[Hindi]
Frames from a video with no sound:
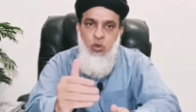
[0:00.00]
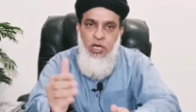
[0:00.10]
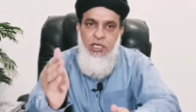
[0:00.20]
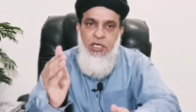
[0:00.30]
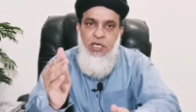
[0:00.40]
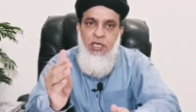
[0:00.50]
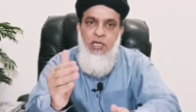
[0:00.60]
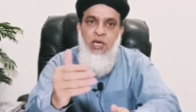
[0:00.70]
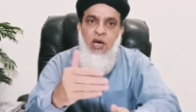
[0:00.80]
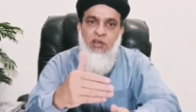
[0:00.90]
जुदाई के
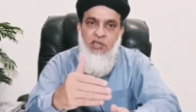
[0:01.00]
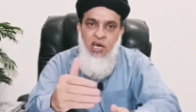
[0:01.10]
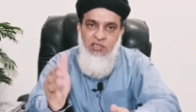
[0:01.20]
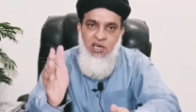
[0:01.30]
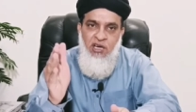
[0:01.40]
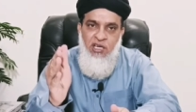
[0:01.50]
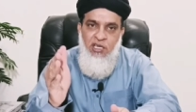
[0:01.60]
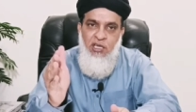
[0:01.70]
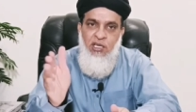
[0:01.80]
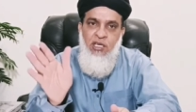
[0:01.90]
आज़ाद
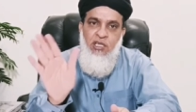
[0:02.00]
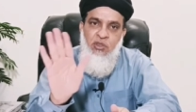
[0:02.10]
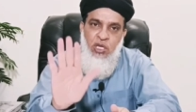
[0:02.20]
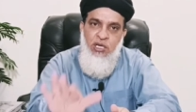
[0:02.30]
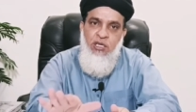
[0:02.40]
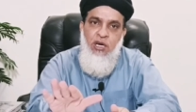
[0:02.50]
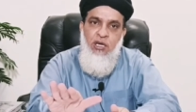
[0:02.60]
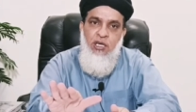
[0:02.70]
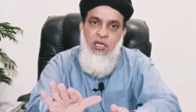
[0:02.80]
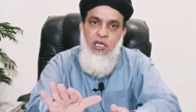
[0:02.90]
करने के तर्क
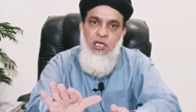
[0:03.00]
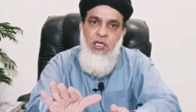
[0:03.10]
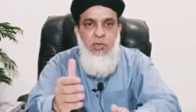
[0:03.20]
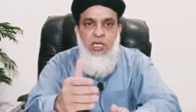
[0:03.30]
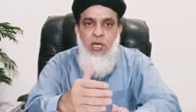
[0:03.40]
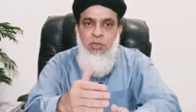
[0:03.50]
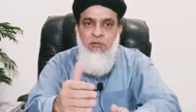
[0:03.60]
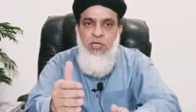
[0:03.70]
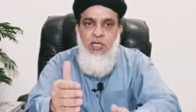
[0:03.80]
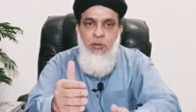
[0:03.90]
करने के मियाँ
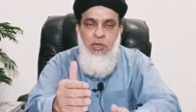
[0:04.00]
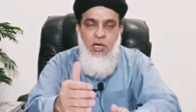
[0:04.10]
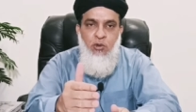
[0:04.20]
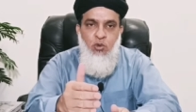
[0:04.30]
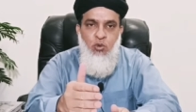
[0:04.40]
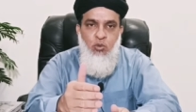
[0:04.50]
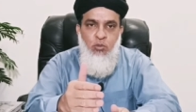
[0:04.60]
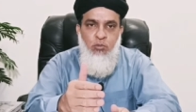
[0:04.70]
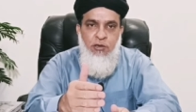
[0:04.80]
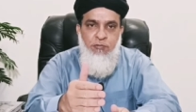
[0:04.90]
बीवी के दरमियान जो
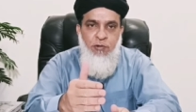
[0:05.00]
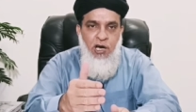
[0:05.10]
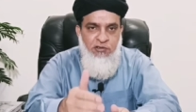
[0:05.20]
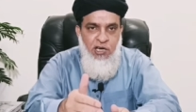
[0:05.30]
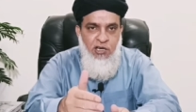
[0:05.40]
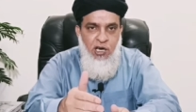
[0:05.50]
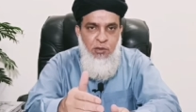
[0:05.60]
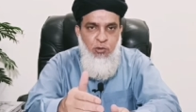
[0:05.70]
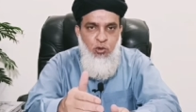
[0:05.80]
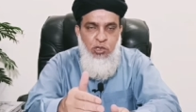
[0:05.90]
एक फासला
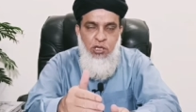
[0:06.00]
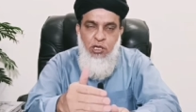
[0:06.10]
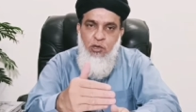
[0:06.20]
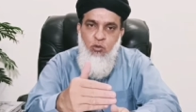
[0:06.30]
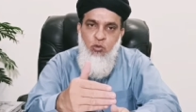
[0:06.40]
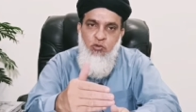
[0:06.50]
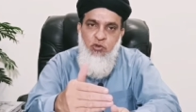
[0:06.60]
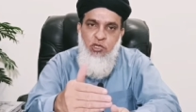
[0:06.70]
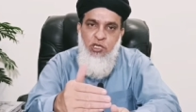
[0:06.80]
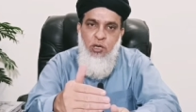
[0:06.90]
कायम होता है
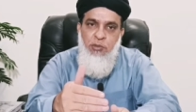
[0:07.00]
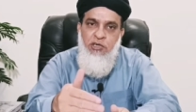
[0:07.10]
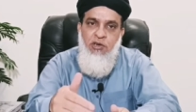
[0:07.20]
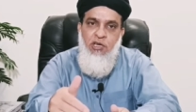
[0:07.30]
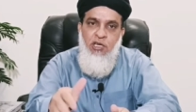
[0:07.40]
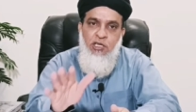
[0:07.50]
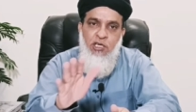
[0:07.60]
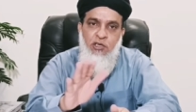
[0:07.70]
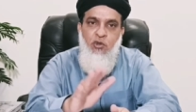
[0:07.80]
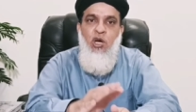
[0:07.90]
उससे हमेशा के
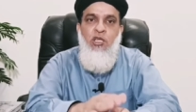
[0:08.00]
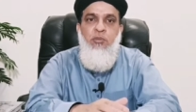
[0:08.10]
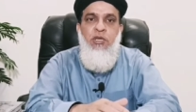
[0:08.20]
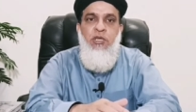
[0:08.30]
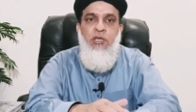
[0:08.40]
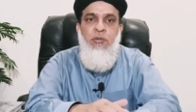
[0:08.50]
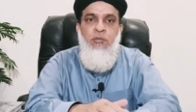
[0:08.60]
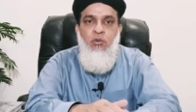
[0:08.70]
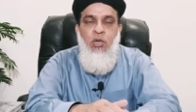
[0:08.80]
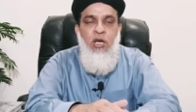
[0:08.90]
लिए निजात पाने के
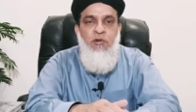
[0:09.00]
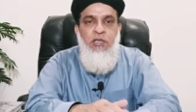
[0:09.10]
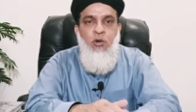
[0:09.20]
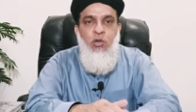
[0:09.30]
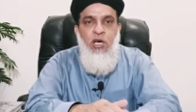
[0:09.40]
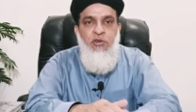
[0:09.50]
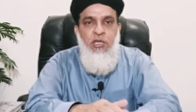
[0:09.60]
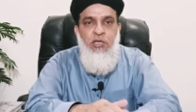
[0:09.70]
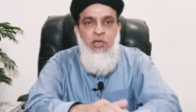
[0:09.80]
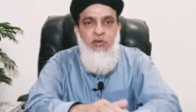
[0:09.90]
तो अल्लाह वहदा
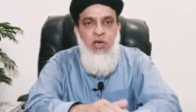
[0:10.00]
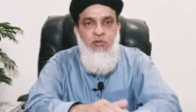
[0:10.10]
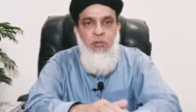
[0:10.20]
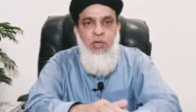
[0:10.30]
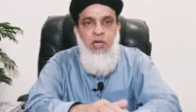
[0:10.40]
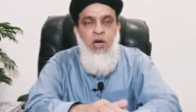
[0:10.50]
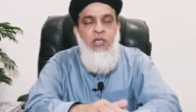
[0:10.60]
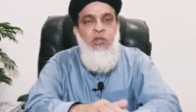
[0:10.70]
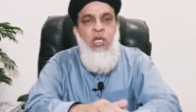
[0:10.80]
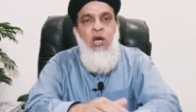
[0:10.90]
शरीक ने इर्शाद फरमाया
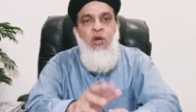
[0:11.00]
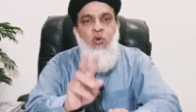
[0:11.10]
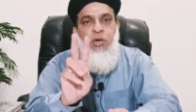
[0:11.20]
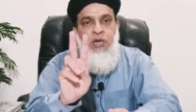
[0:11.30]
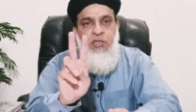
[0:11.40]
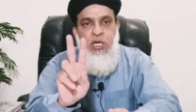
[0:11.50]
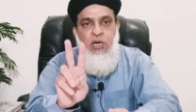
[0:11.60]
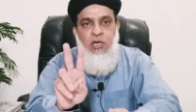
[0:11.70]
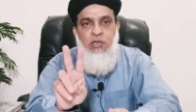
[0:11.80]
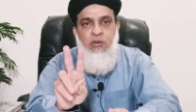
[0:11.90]
अतलाक
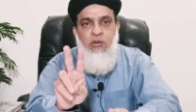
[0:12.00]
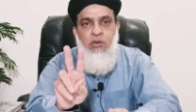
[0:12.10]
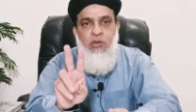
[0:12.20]
मर्रतान